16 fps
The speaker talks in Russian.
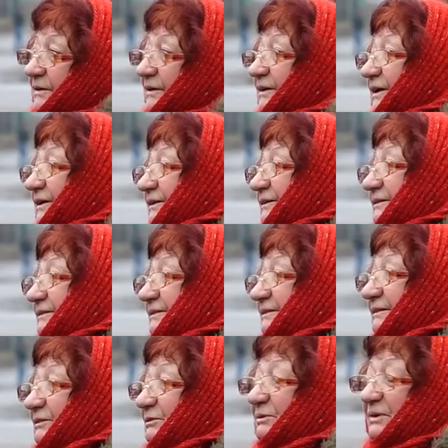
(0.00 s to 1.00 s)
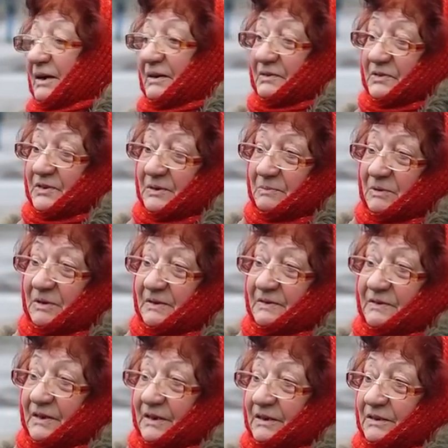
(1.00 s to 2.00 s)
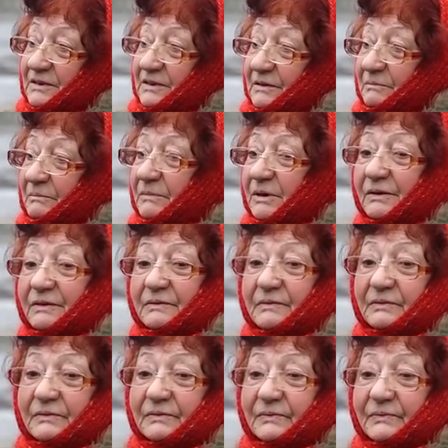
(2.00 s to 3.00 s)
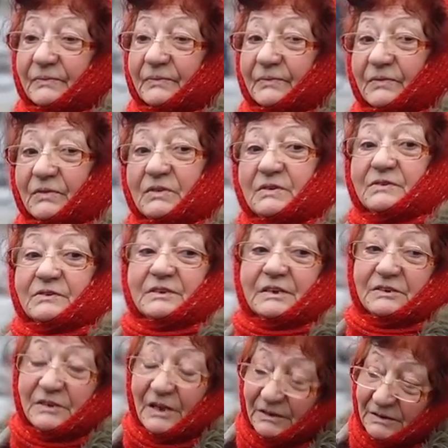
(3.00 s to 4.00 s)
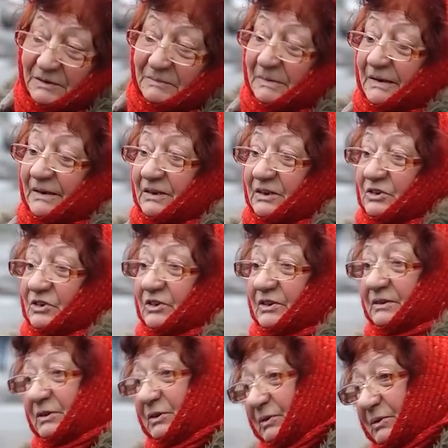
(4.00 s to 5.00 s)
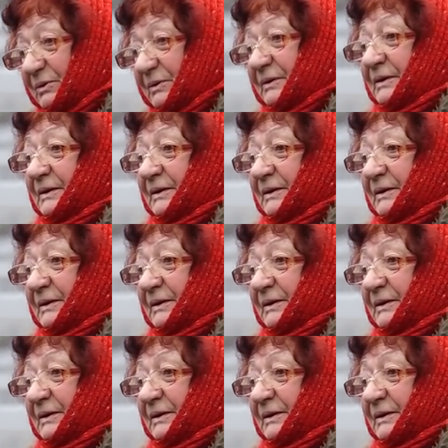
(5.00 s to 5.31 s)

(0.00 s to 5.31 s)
как, ну, как в семье, знаете. Мы не с достатком, конечно, но